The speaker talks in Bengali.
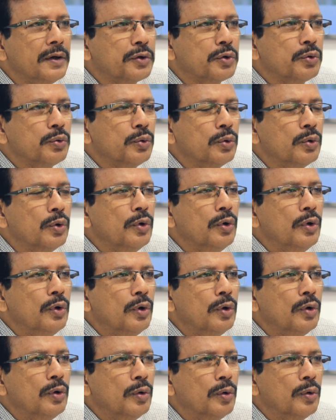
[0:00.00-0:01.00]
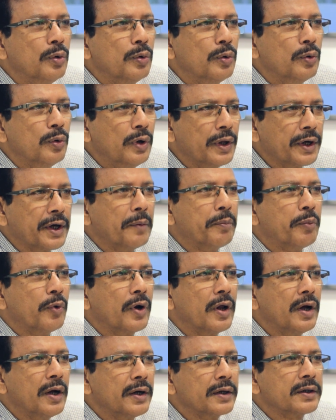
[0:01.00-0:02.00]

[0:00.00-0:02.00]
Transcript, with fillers: একটু লেখাপড়া